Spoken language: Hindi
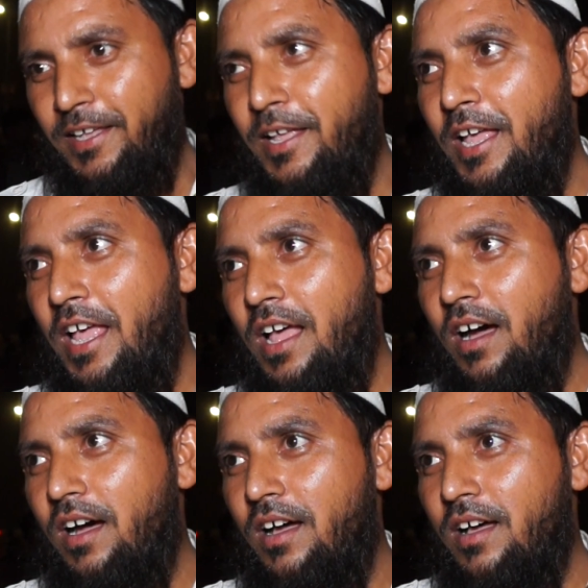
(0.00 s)
हैं
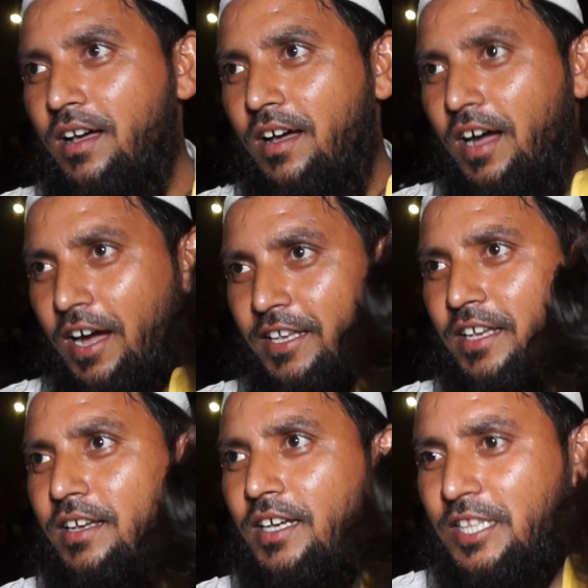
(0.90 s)

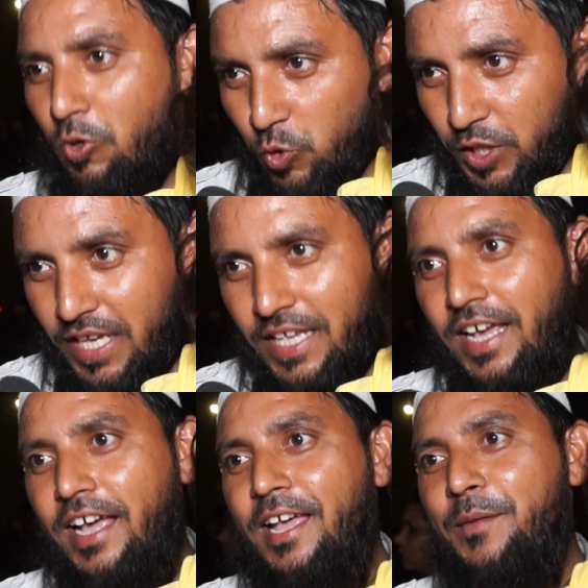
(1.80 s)
हकीकत उनकी
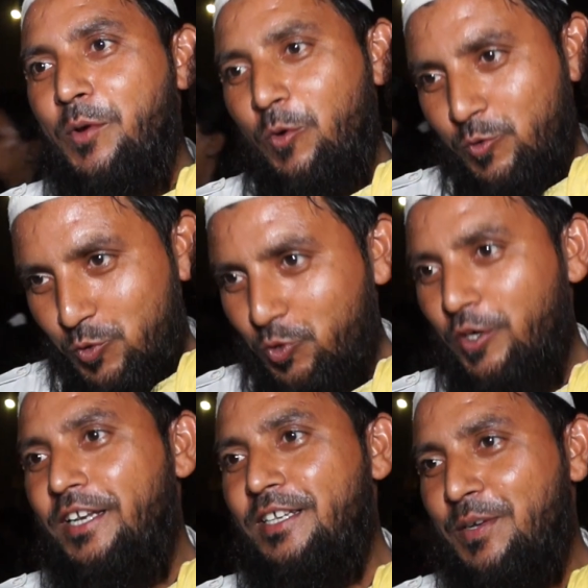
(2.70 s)
क्या है मैं उसको
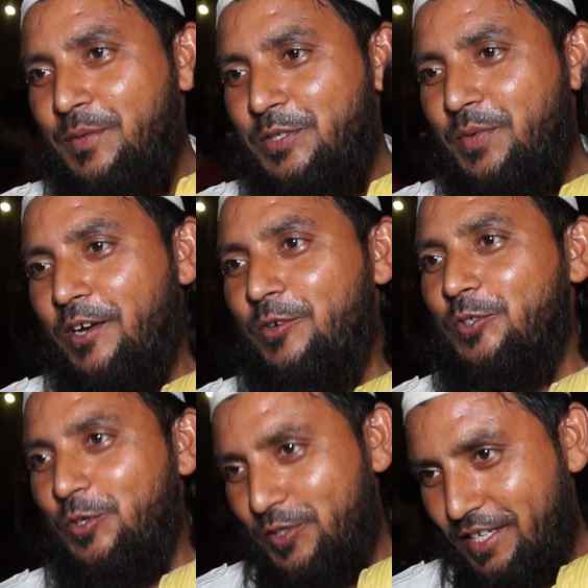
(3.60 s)
ही नहीं समझ पाया हूँ
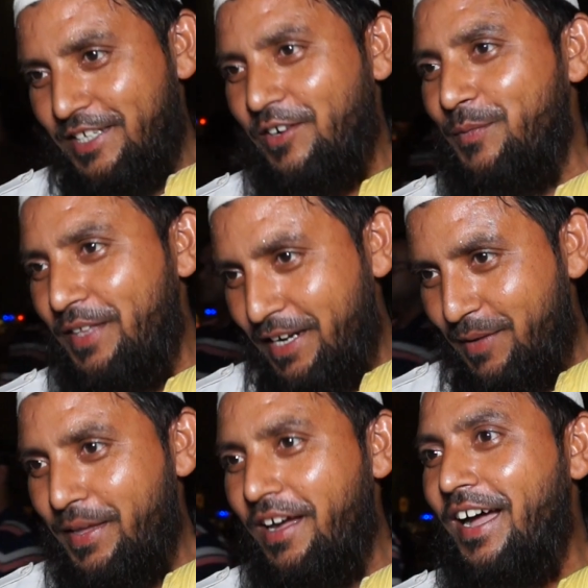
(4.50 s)
तो उसका जवाब
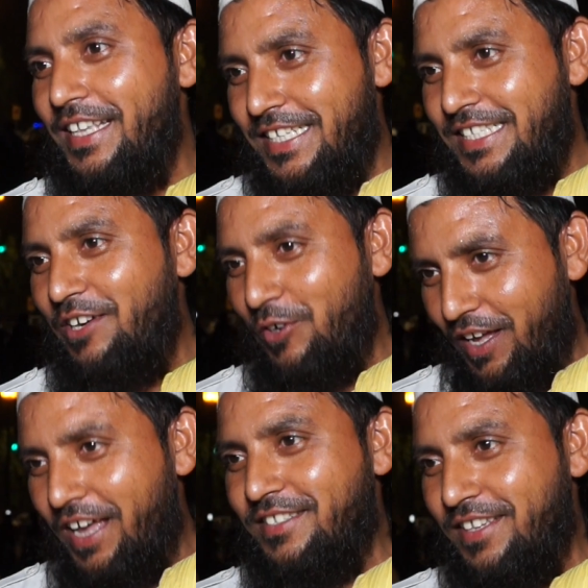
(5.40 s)
देना भी आज ही से और
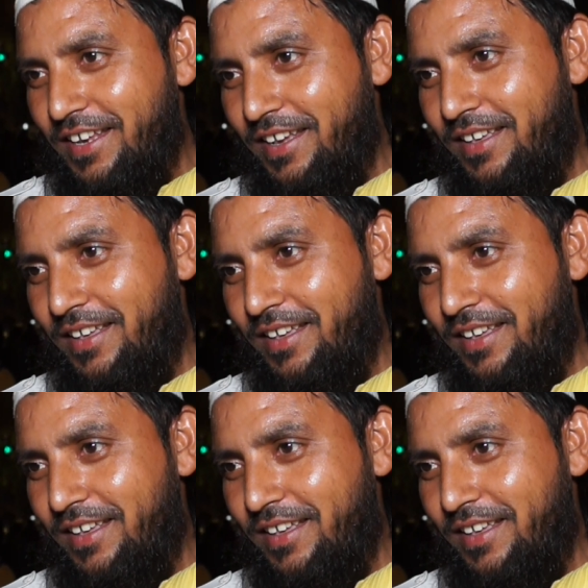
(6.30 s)
है